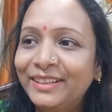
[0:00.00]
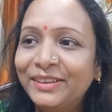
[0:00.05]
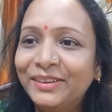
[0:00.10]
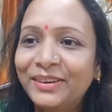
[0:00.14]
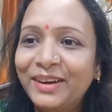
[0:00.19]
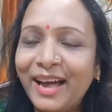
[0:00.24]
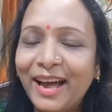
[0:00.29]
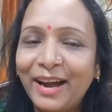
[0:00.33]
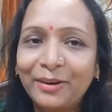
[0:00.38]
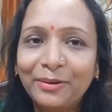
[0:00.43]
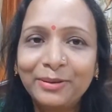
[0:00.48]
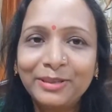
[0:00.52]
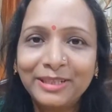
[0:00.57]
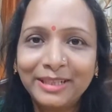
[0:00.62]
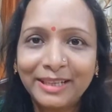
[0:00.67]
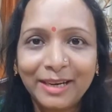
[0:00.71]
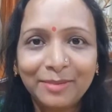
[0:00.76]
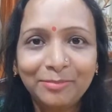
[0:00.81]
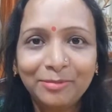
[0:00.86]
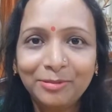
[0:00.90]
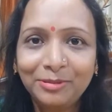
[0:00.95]
তো এখন
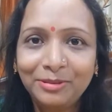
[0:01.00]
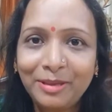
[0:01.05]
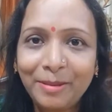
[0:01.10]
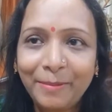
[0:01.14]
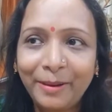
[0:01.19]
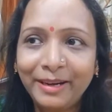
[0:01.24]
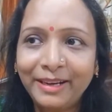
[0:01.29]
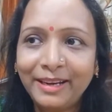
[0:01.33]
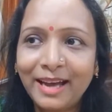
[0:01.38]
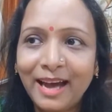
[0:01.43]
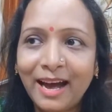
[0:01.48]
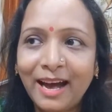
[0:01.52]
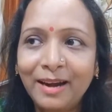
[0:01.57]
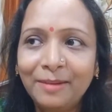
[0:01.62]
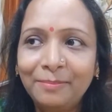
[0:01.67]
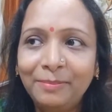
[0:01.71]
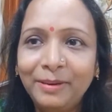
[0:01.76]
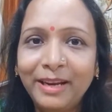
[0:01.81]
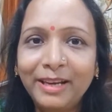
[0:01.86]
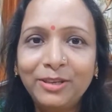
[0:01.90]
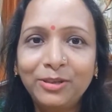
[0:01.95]
সেটা বুঝতে পারি আর
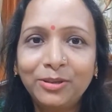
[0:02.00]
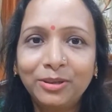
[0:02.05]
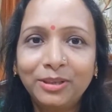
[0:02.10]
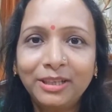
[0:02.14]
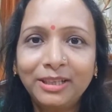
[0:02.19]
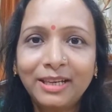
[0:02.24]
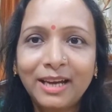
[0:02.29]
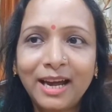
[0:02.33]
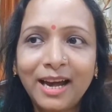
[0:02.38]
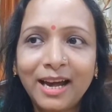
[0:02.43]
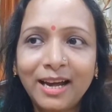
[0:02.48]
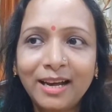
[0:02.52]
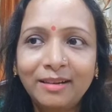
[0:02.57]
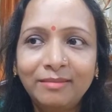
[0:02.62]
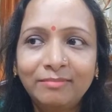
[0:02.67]
প্লেন চটিটা